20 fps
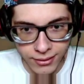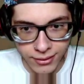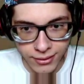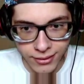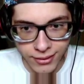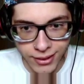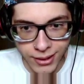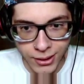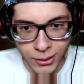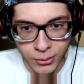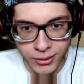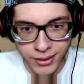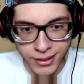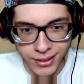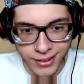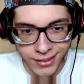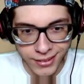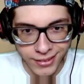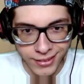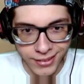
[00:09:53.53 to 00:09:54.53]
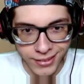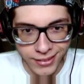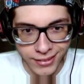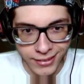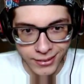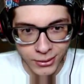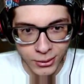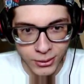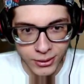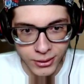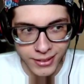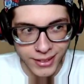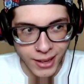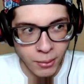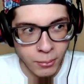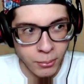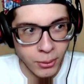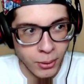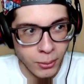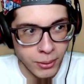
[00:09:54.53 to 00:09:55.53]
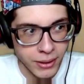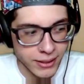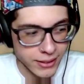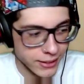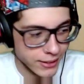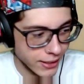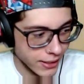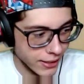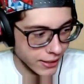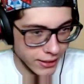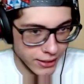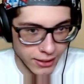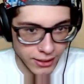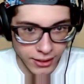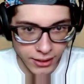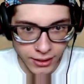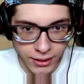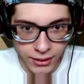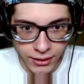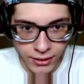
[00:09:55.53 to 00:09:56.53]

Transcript: ¿Qué onda? Eh, cambió bastante, ¿eh?